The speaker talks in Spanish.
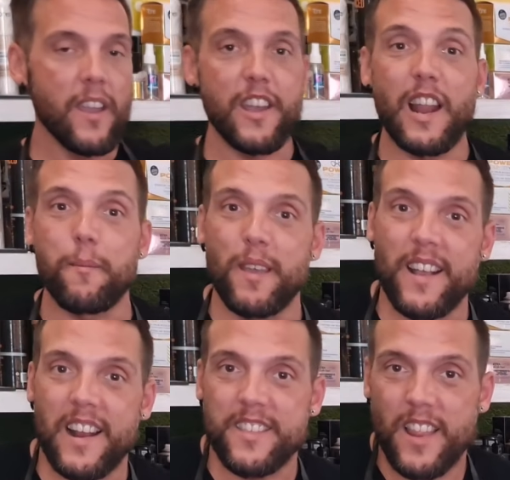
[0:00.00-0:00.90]
Y la
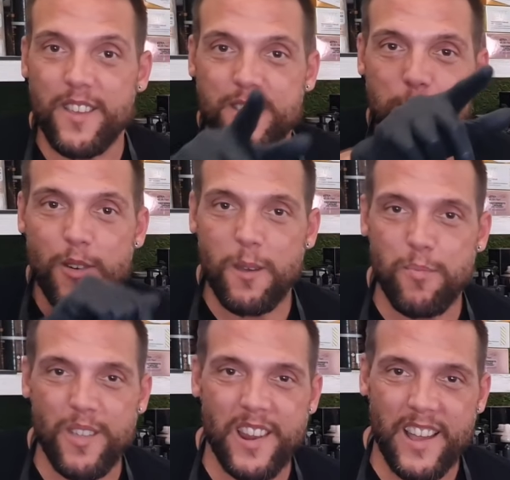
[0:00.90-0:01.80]
mezcla te la decimos
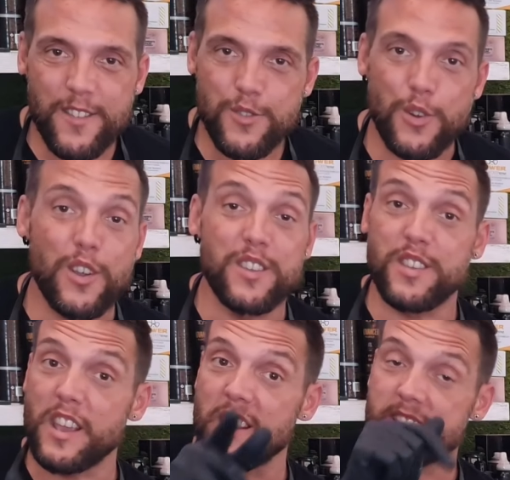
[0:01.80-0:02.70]
después de la intro. Y
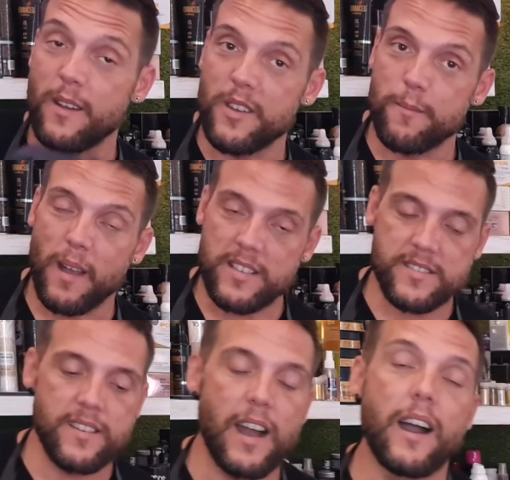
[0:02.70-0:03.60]
si quieres saber más,
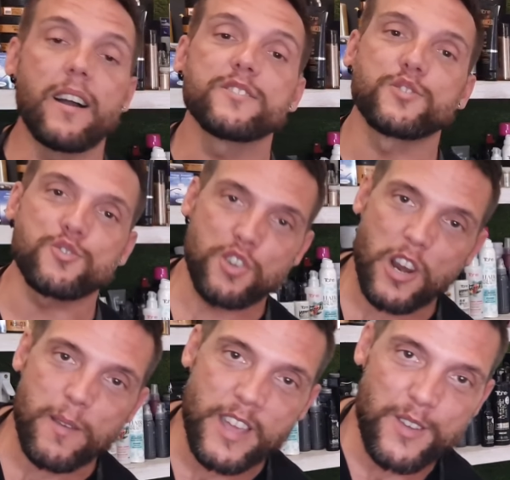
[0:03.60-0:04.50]

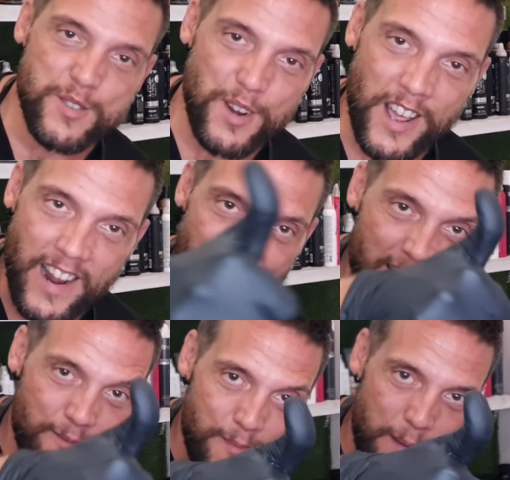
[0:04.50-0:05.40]
suscríbete a nuestro canal.
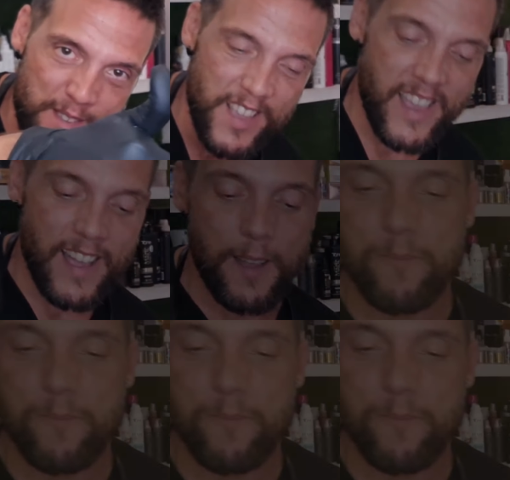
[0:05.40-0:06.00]
¡Vamos allá!